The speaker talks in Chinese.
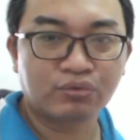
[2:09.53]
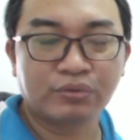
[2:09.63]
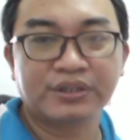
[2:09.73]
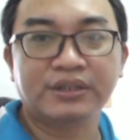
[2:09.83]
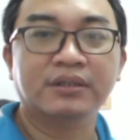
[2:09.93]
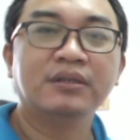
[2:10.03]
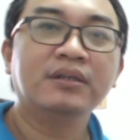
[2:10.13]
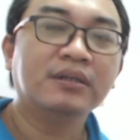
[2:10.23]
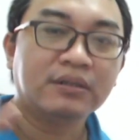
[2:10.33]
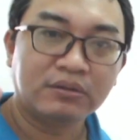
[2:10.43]
做事，
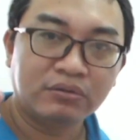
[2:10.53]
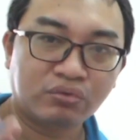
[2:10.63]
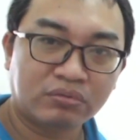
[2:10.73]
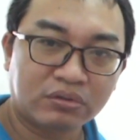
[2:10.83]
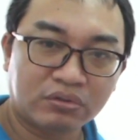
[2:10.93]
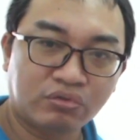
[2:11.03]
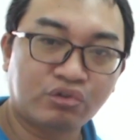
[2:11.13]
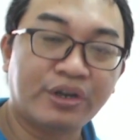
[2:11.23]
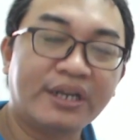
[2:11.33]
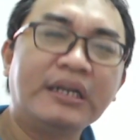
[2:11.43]

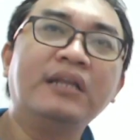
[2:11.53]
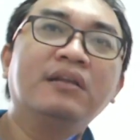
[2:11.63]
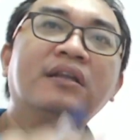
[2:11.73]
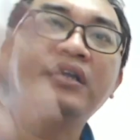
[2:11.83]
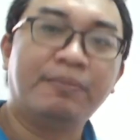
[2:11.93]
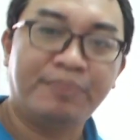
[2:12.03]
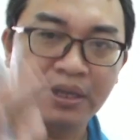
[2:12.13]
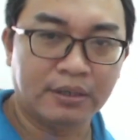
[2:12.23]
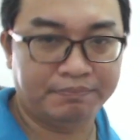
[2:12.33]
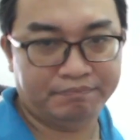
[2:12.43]
权力给别人，